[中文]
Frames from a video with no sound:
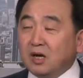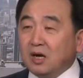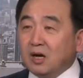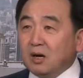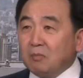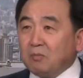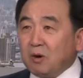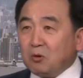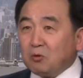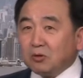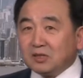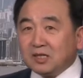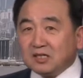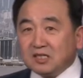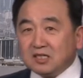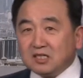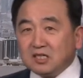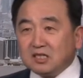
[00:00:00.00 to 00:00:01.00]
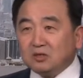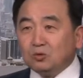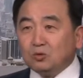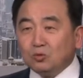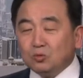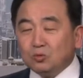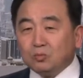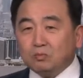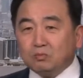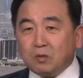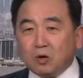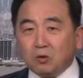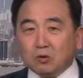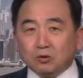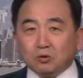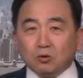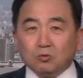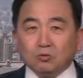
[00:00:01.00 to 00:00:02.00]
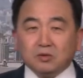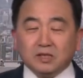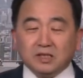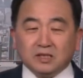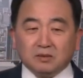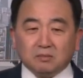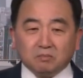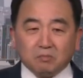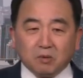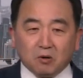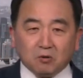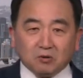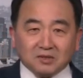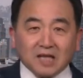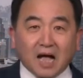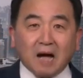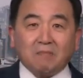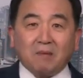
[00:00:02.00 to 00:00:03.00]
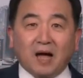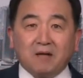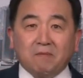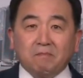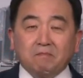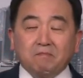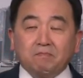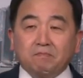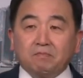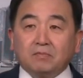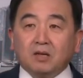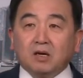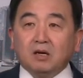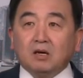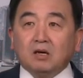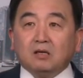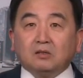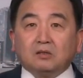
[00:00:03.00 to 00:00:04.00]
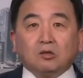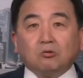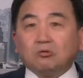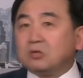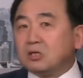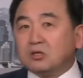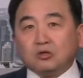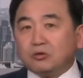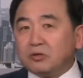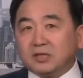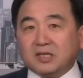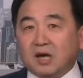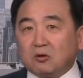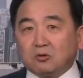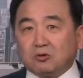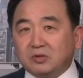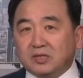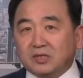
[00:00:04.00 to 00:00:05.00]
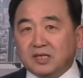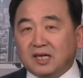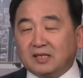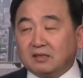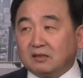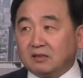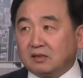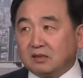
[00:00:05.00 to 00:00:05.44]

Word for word: 包括它的京都，包括东京，包括大阪，都是最早出现的。